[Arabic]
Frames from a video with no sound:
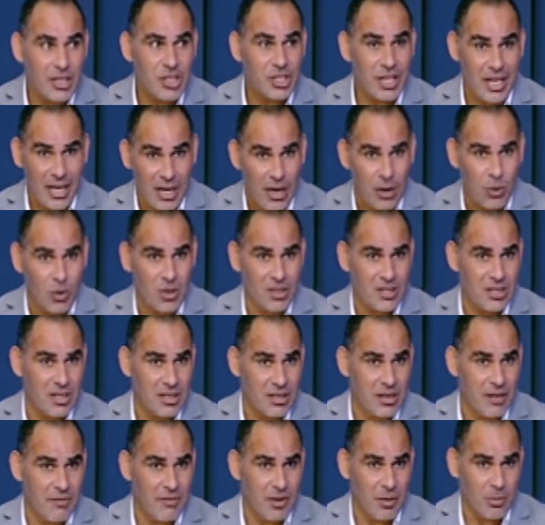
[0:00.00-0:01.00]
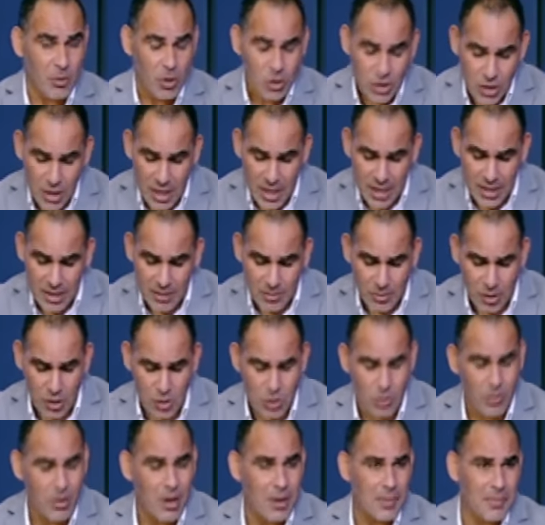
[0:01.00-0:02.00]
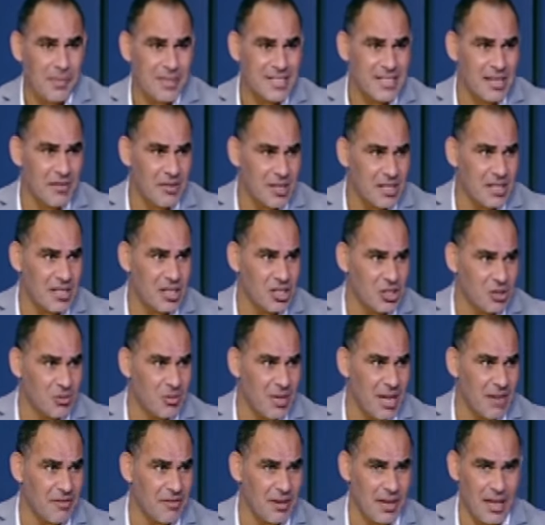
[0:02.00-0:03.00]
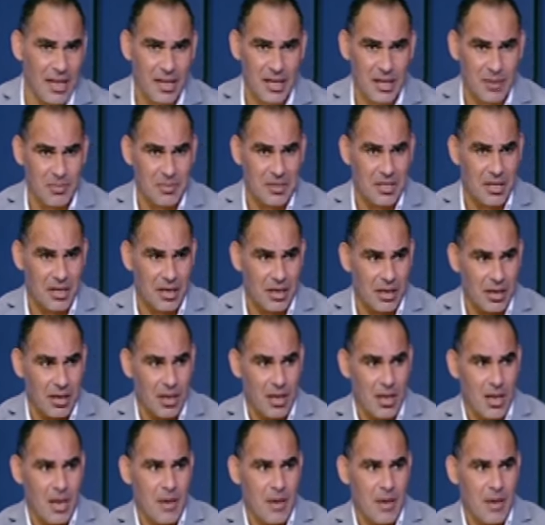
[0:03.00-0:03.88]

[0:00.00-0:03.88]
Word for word: اشتغلها كويس جدا في الماتش لكن برده ما استفدناش بيها في الاخر من ال...